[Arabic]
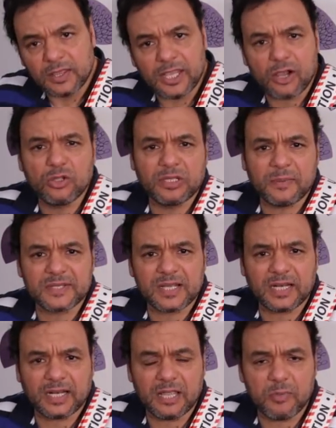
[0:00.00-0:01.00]
ده ده
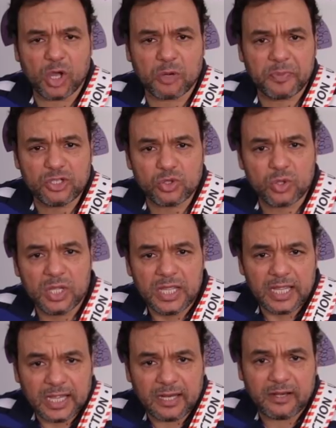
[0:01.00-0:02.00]
مثلا هيبقى اربيجيو
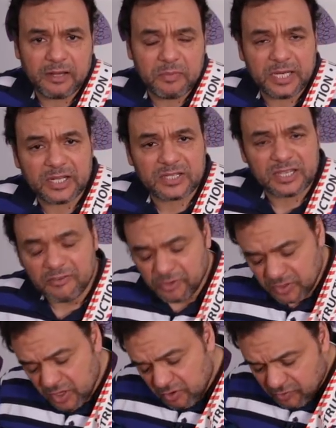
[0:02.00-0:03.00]
الريمينير
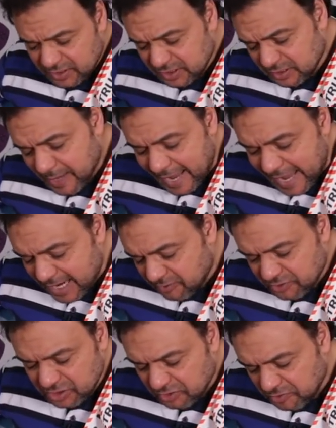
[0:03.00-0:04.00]
7 فانت تبقى
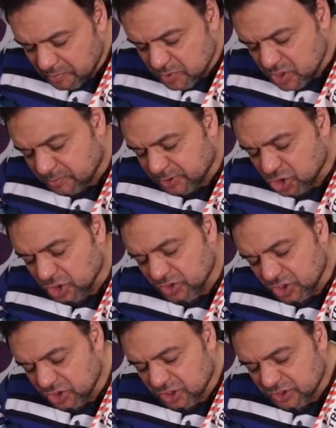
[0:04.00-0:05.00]
عارف انت فين بالظبط عشان
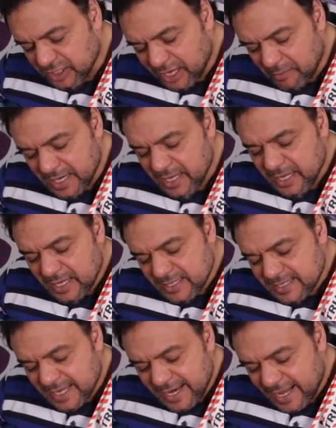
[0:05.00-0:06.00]
تقدر تعمل
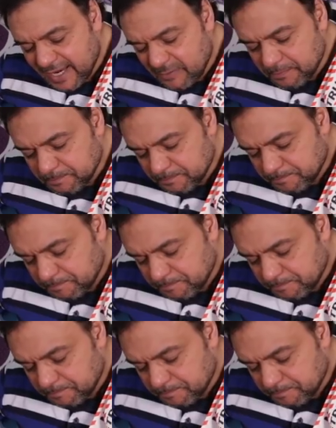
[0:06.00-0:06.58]
سلالم